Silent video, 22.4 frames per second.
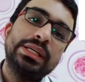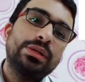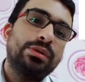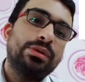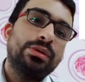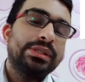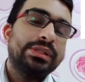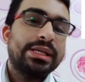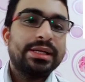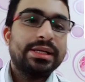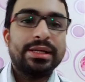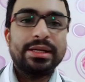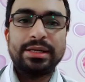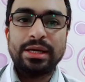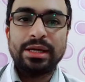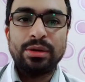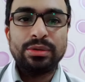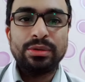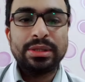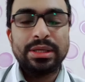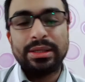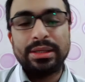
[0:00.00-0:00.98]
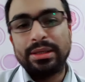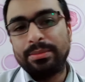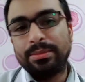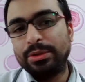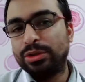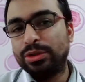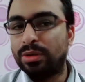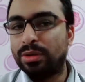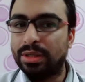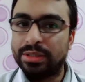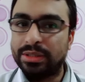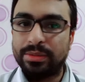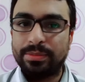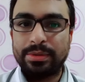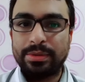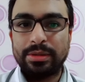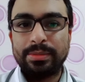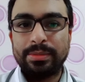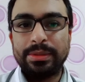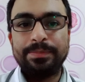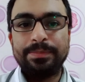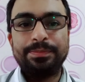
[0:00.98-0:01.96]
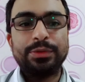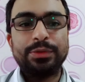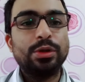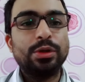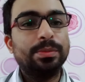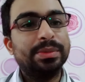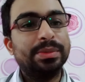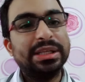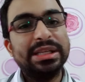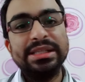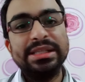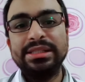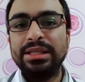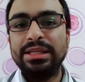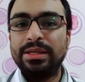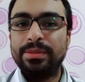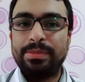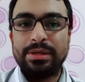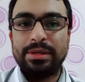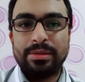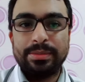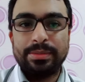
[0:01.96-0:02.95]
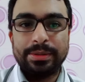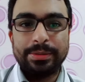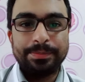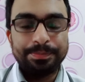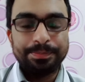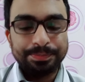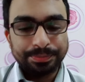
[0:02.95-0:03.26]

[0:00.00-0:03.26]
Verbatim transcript: যে কোনো জায়গায় কালো দাগ আপনি সরাতে পারবেন খুব ইজিলি পারবেন